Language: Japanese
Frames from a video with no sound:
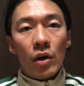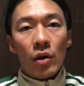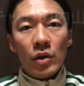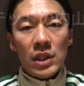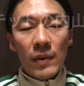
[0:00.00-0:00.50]

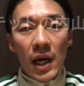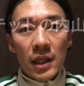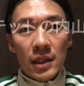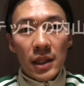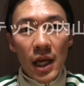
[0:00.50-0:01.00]
こんにちは
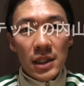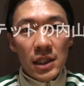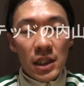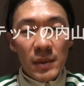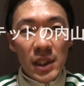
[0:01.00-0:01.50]
第
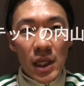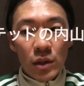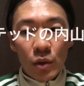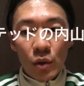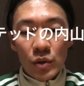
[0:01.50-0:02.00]
一
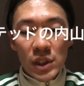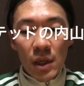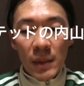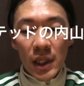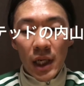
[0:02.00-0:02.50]
リミテッドの内
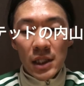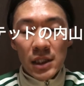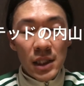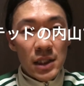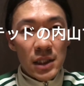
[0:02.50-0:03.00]
山隆
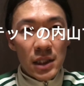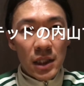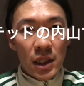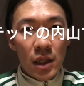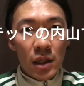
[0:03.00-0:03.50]
です
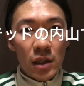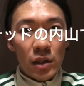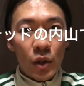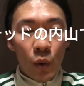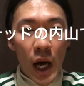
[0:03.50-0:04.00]

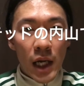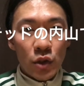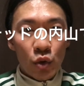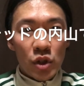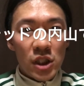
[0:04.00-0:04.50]
今日は
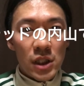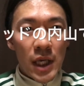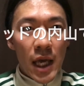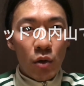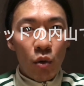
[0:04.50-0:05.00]
ちょっと実
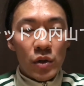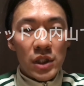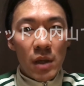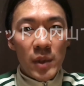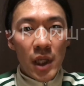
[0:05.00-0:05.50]
験をし
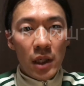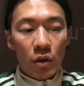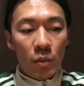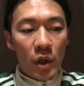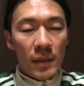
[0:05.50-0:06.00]
てみたいと
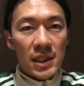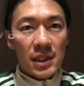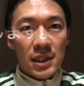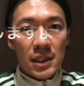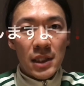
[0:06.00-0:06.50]
思いま
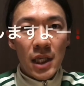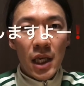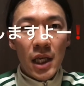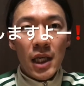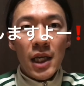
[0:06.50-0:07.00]
す
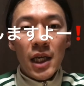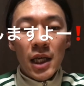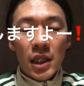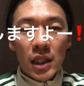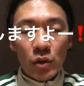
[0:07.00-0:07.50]

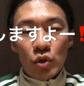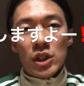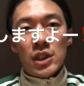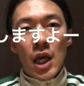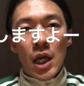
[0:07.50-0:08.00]
何の
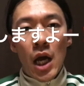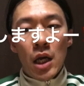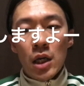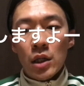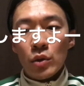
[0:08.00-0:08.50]
実験か
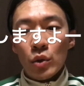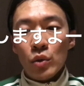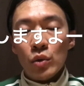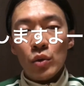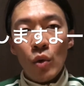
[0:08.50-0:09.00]
と
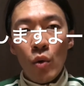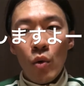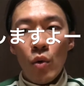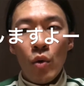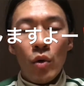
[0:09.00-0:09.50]
いうと
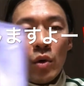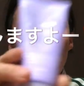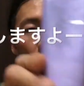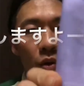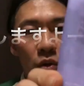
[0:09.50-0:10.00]

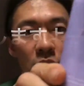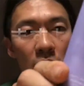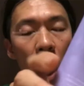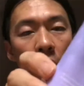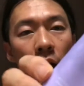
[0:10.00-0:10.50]
こち
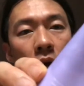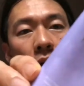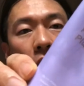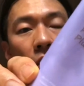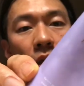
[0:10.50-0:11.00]
ら
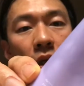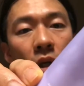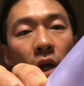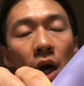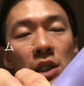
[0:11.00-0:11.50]

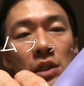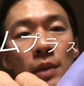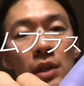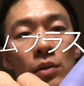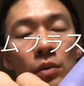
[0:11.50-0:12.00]

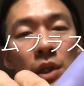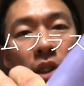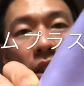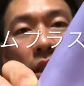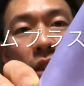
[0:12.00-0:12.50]
アジバンの
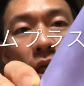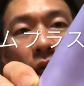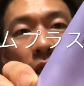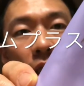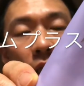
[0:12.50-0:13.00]
リシリーズか
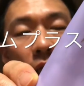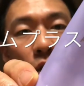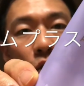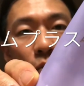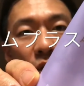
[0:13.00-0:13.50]
ら出てい
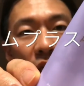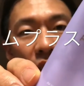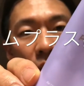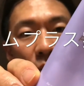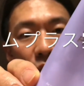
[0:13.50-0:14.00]
る
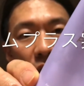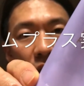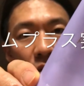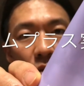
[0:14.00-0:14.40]
プラチナムプラスの